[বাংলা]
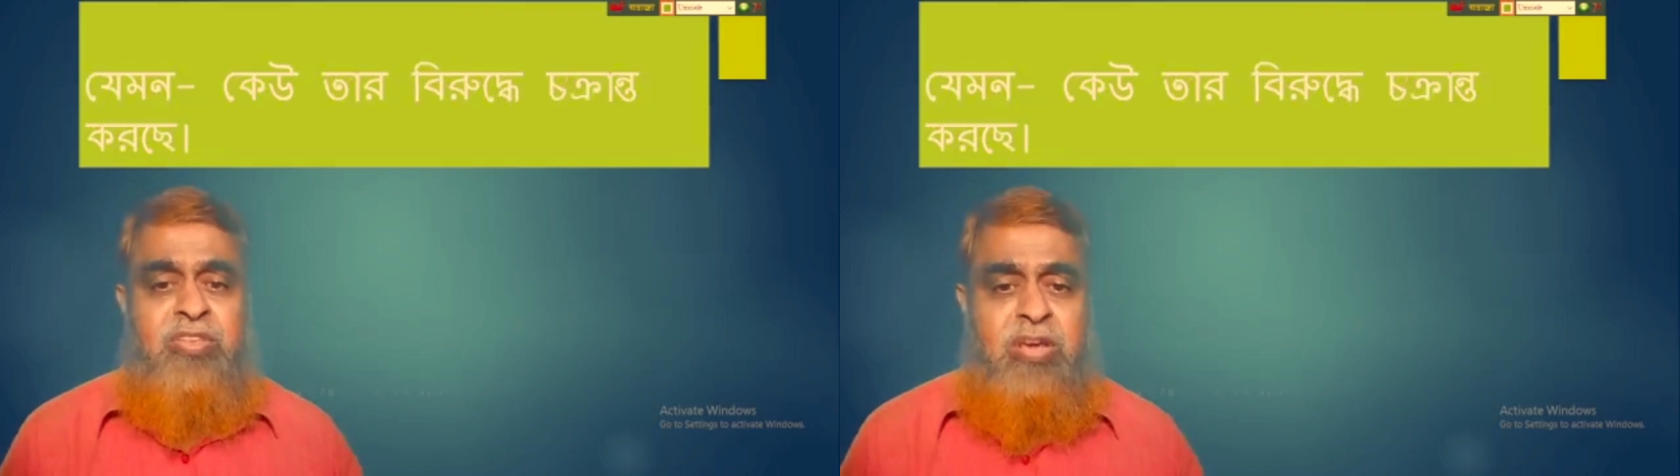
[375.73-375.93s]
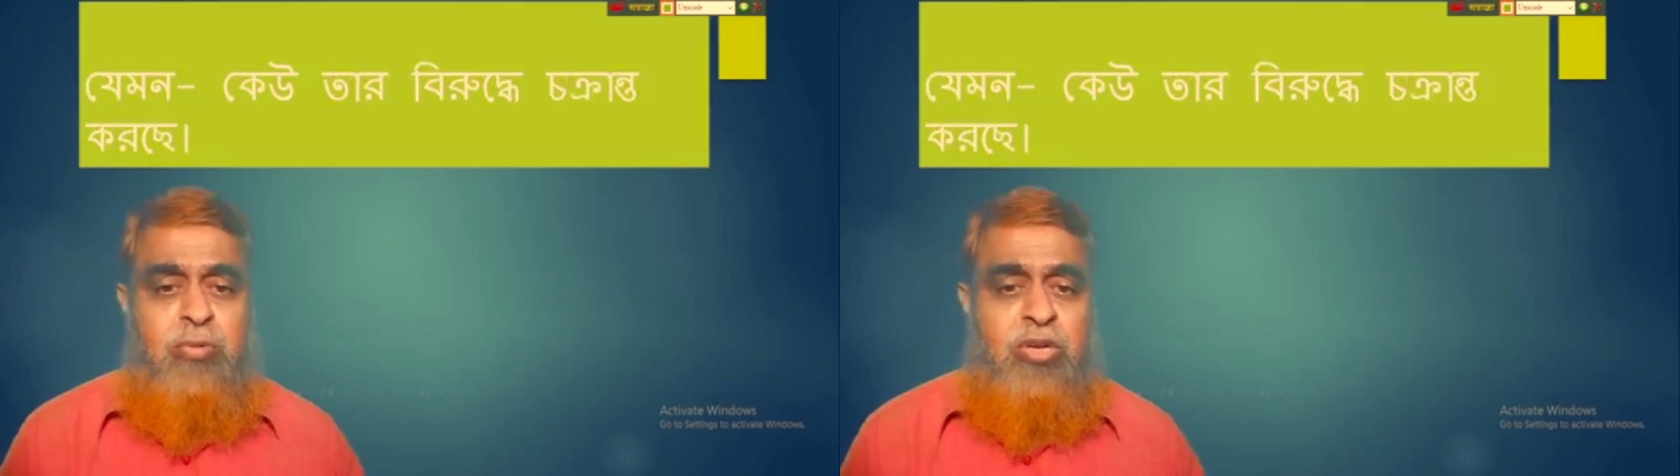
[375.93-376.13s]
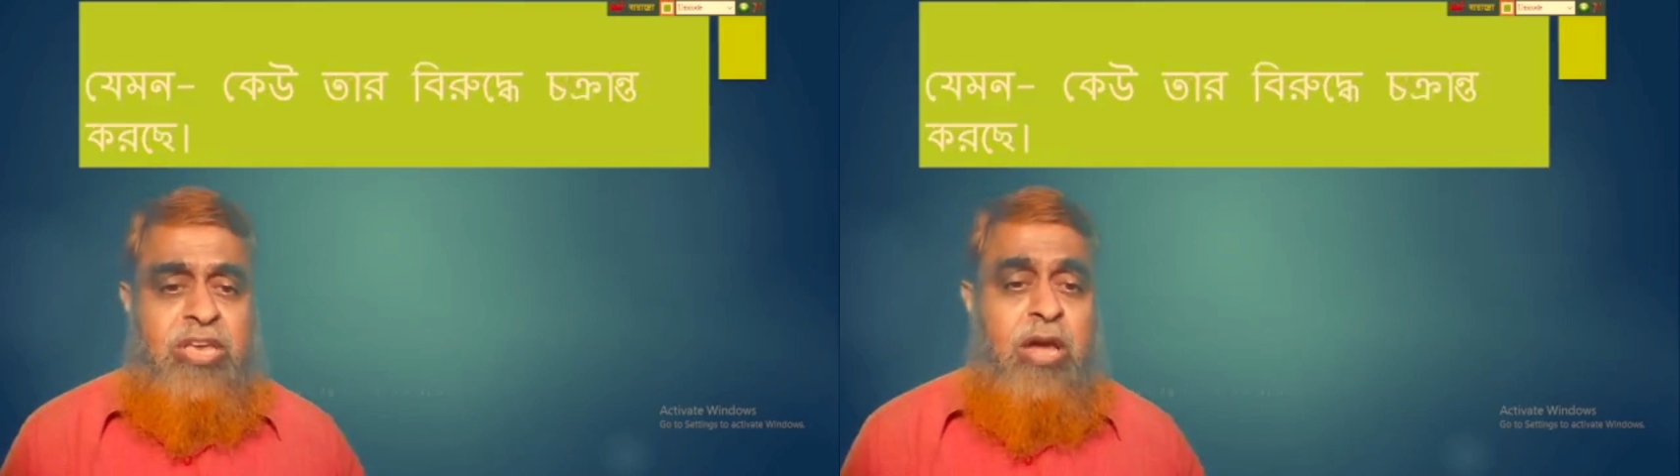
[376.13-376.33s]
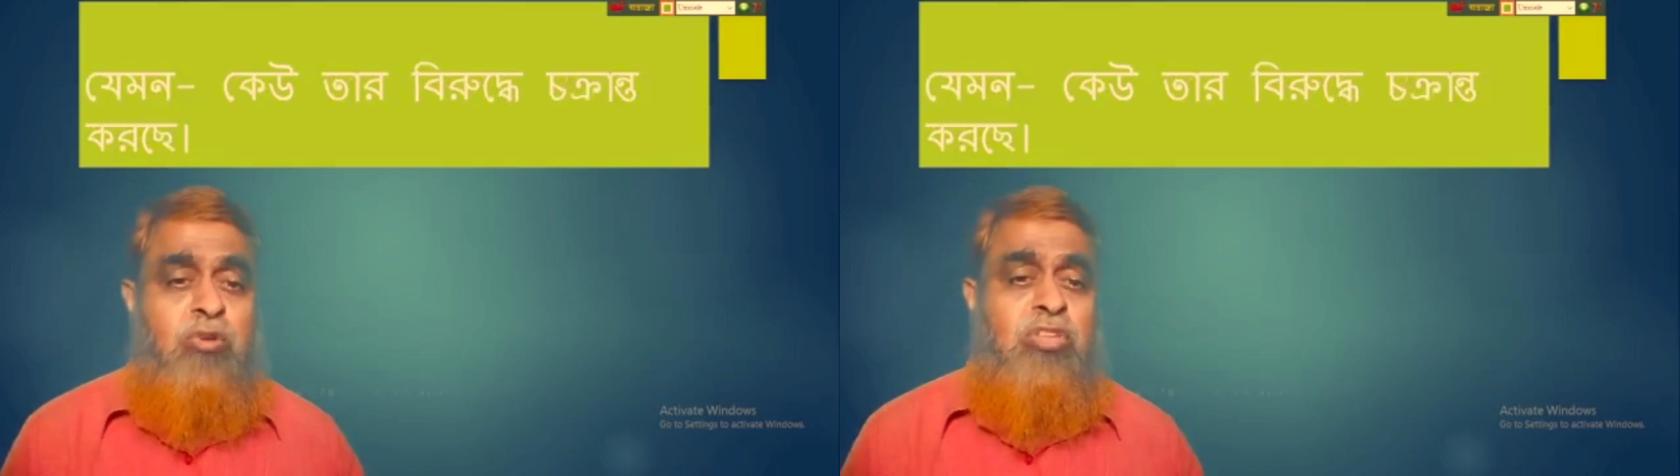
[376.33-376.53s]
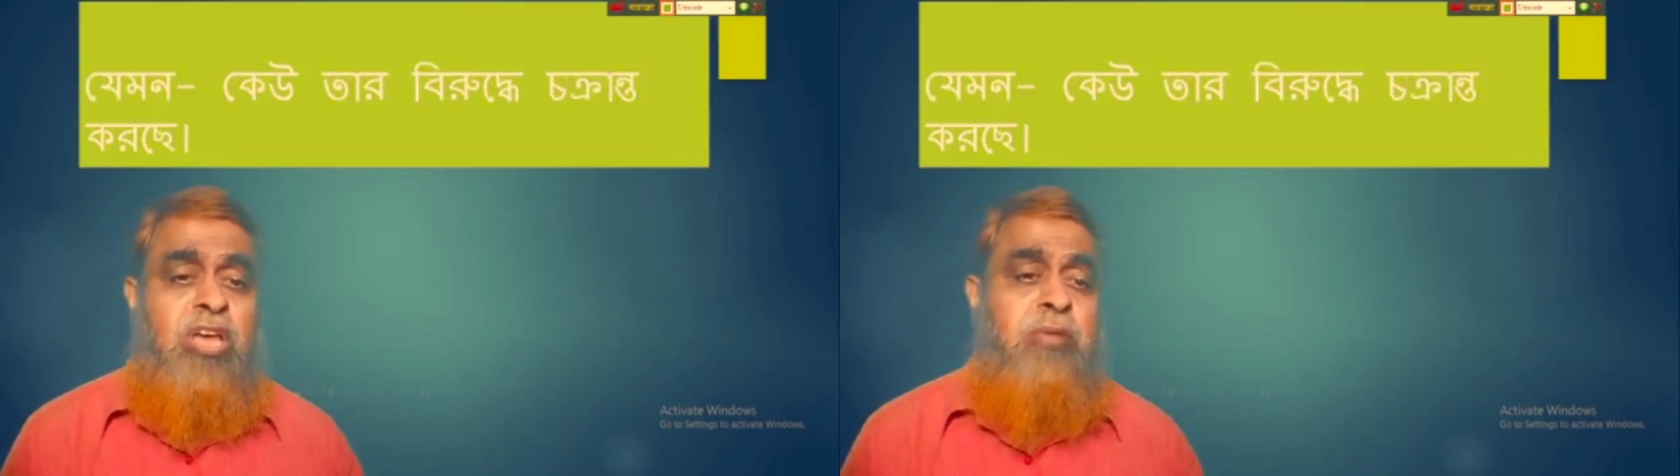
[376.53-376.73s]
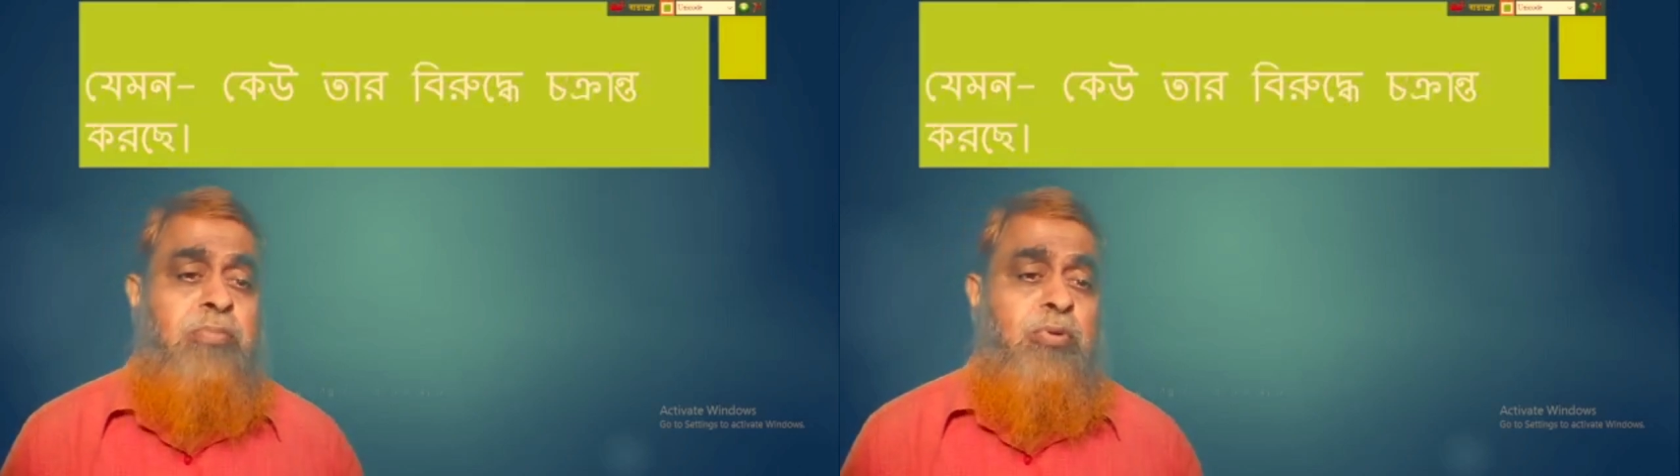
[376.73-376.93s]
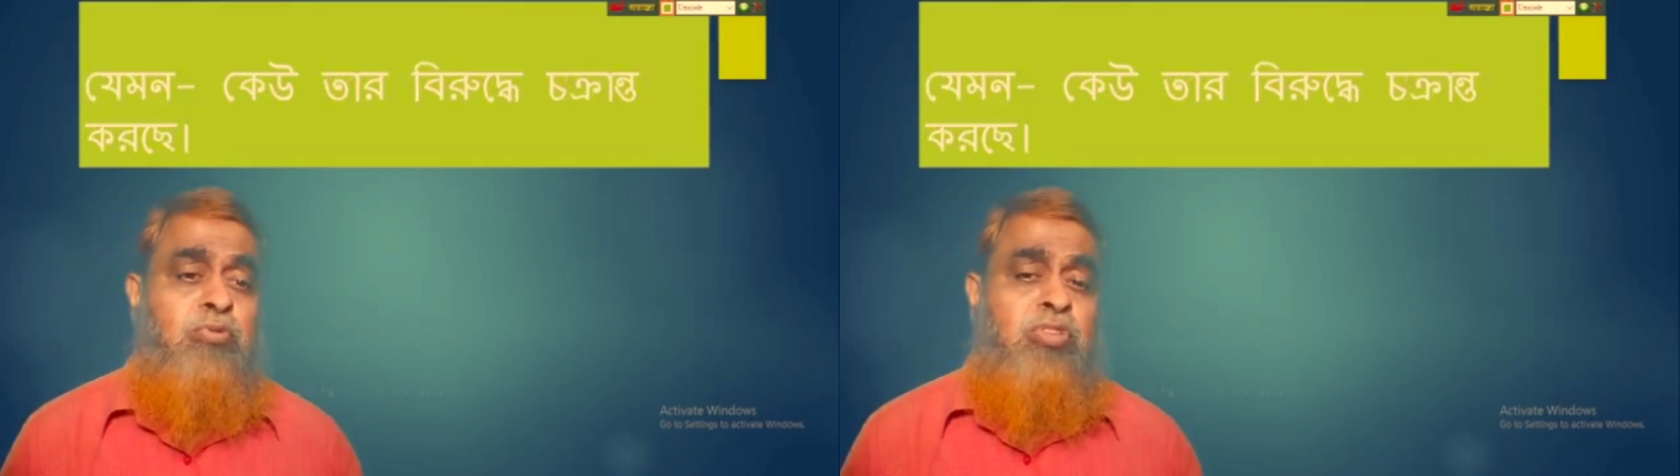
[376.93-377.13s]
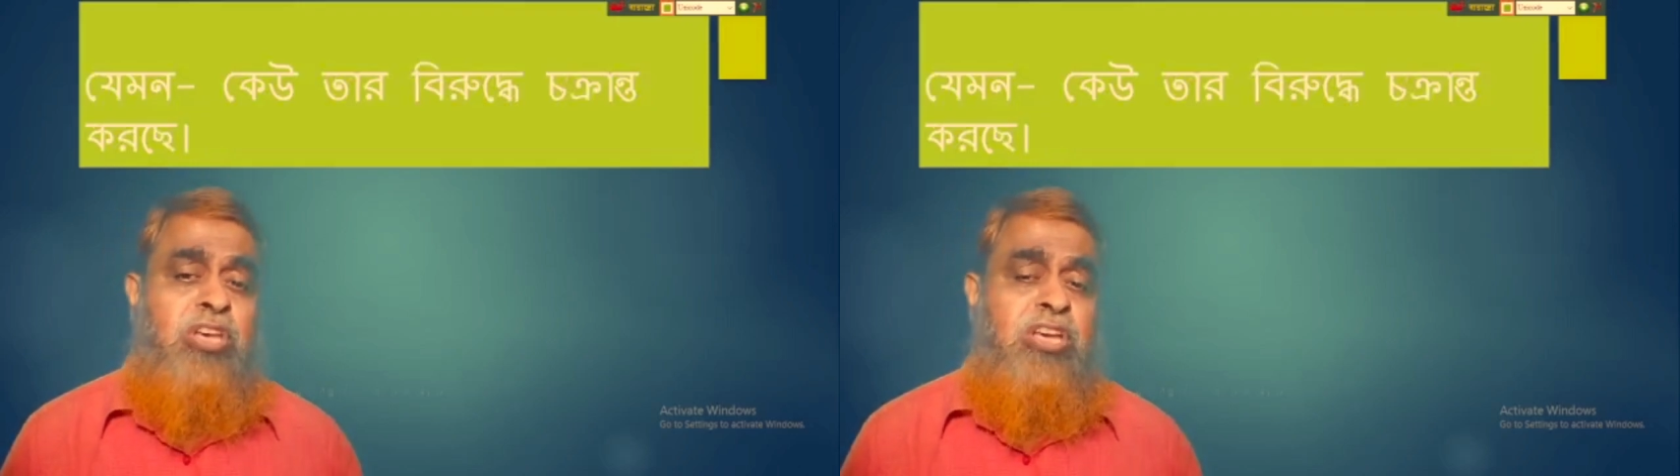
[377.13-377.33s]
যেমন কেউ তার
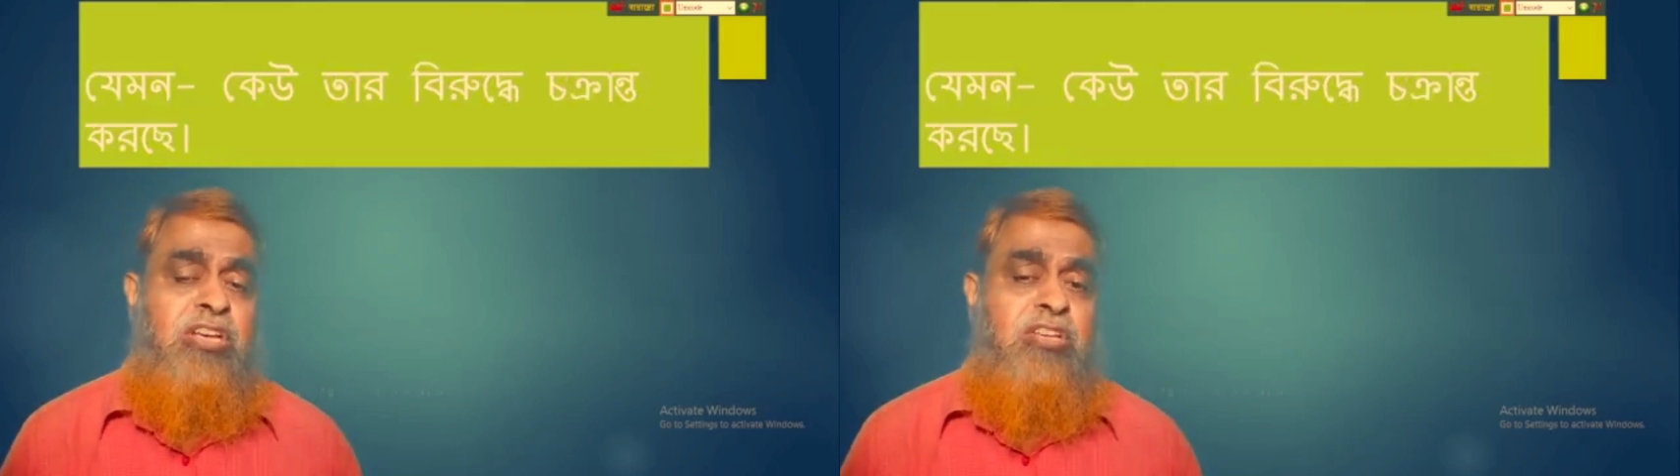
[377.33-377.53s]
বিরুদ্ধে